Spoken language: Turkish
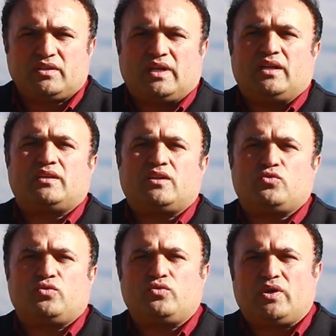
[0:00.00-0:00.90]

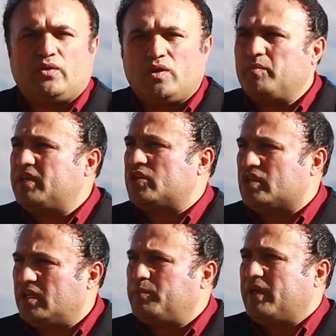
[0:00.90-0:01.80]
Genelde düğünün önemli
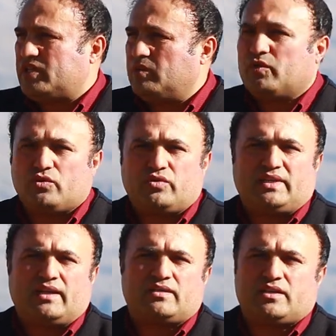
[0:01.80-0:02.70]
geceleri perşembe günü
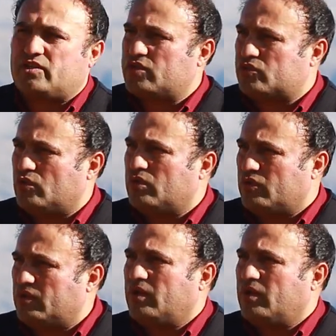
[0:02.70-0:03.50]
gerde gecesi oluyor.